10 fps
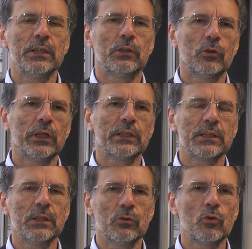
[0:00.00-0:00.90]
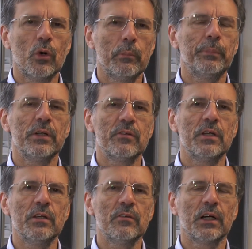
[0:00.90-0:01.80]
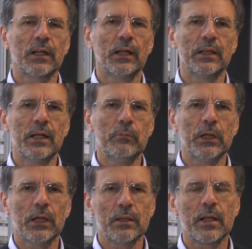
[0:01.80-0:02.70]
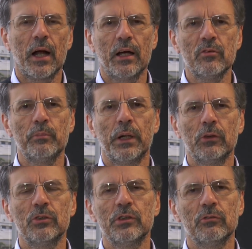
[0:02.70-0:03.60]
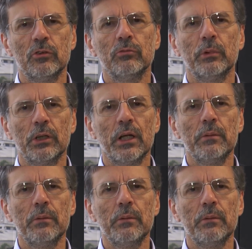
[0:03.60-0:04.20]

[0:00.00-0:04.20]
de conexão com a pesquisa acadêmica traz para o desenvolvimento da